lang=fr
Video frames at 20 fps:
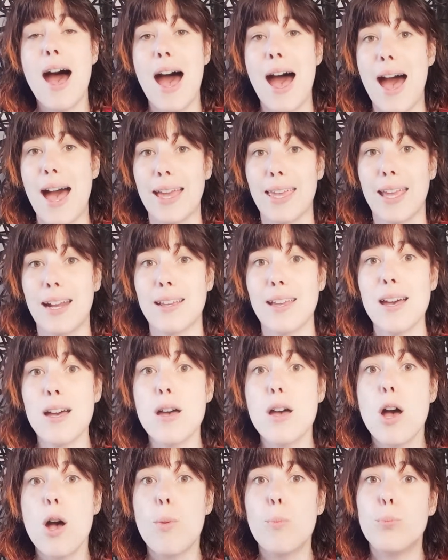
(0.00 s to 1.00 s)
à quelqu'un
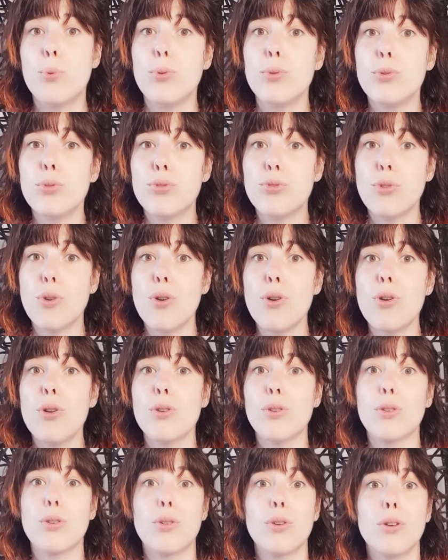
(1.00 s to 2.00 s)
plutôt
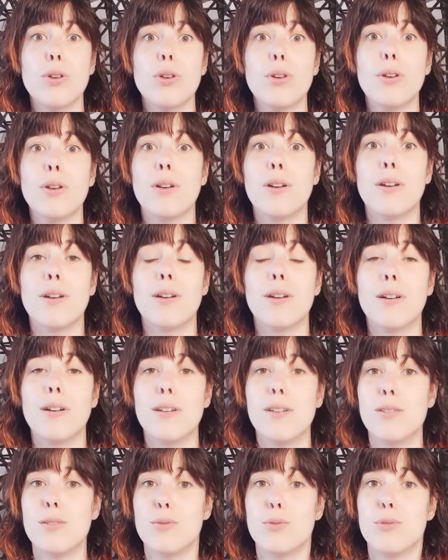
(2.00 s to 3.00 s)
que
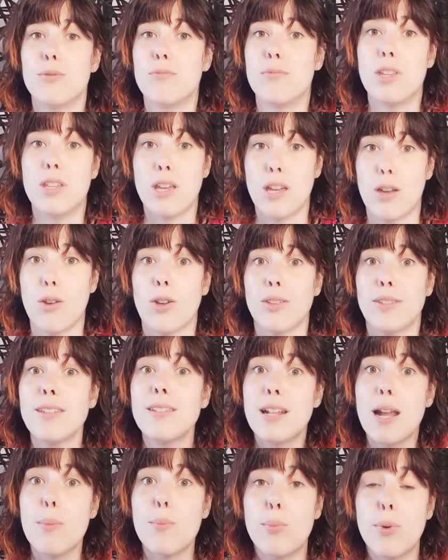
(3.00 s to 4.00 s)
euh, d'accorder
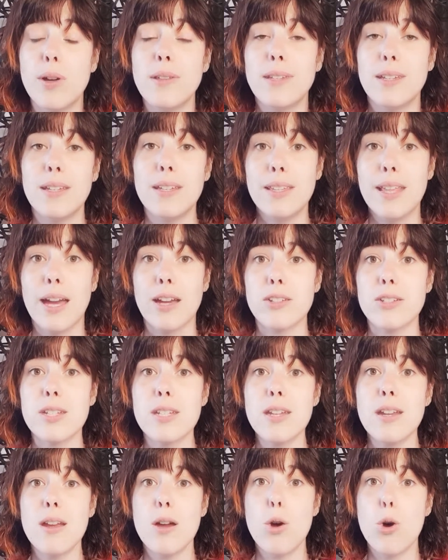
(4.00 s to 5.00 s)
de la bonne
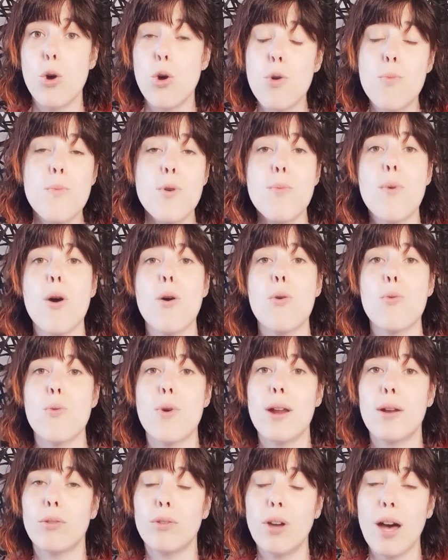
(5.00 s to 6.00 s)
énergie au moment où
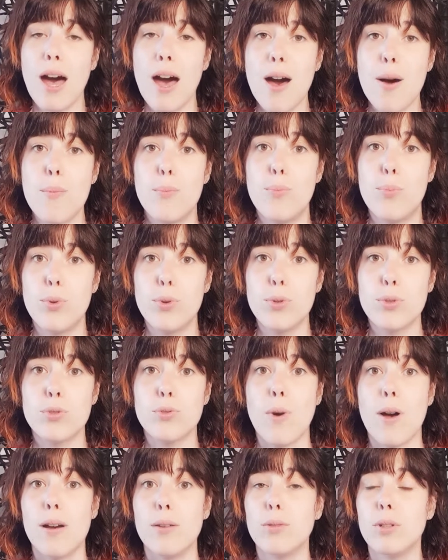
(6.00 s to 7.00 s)
elle en aura
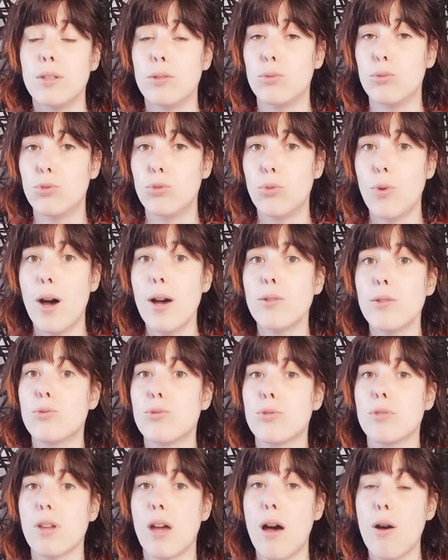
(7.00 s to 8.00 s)
besoin et où toi, tu
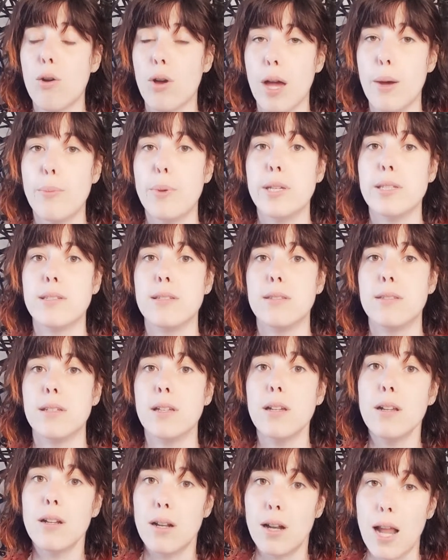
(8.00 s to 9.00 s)
seras en
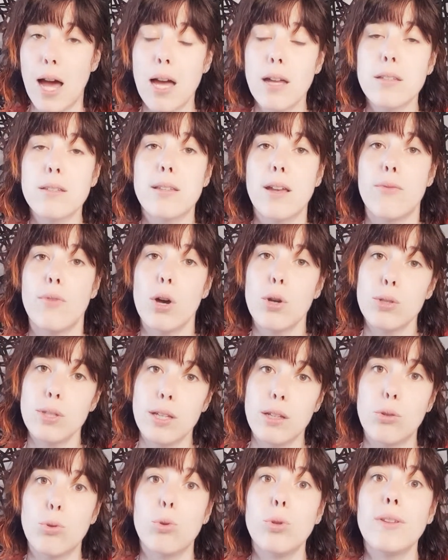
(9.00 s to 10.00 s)
capacité, là, d'avoir une
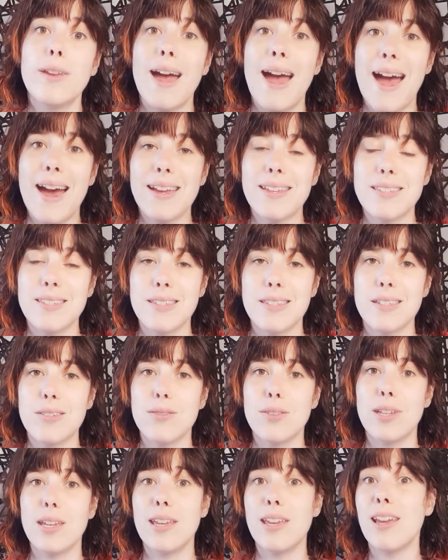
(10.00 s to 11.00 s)
écoute
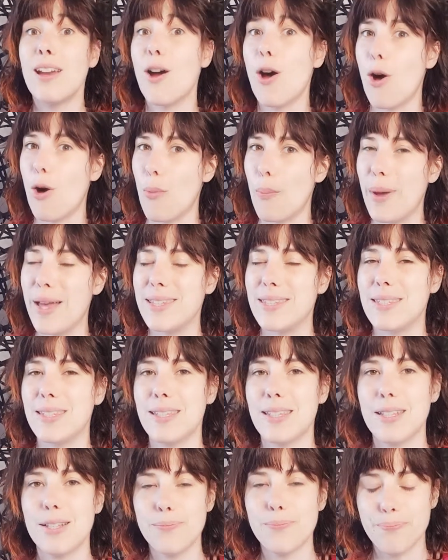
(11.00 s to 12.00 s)
active et
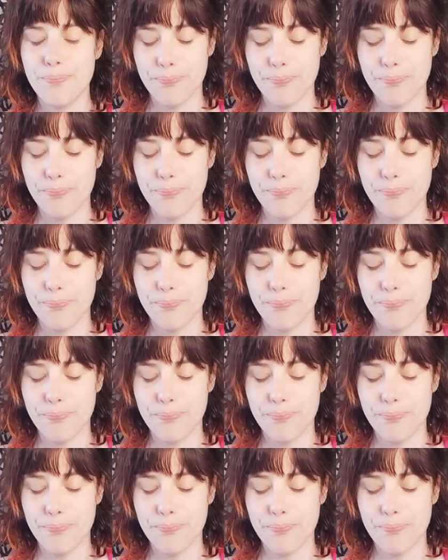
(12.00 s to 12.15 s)
empathique.